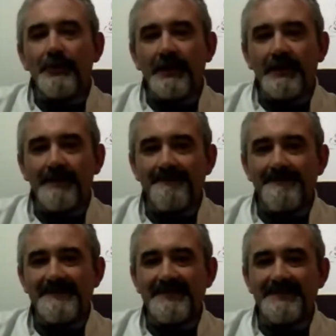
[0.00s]
¿Qué
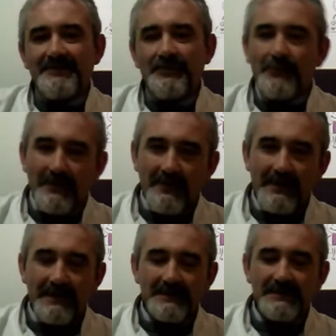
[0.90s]
ocurre? Como
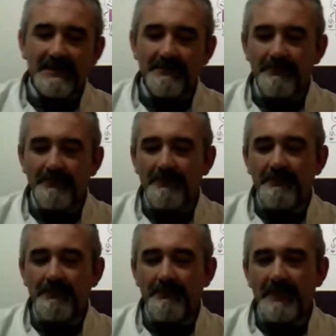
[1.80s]
decía, si
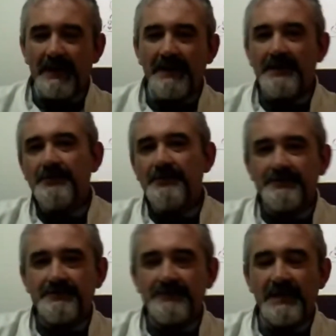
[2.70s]
el
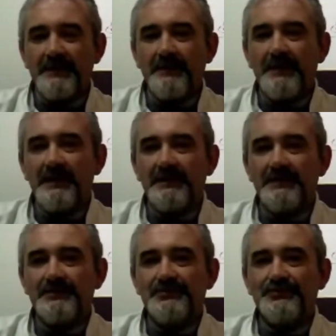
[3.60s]
niño y la
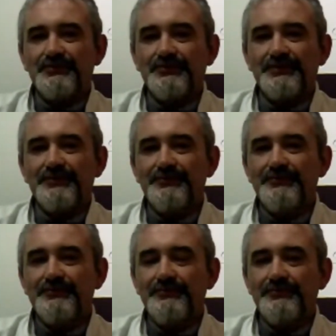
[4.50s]
mamá son dos en
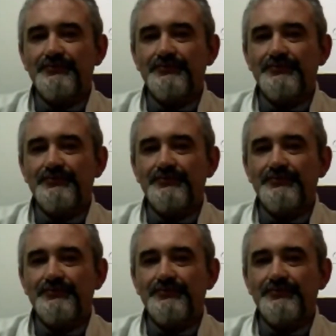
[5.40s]
uno,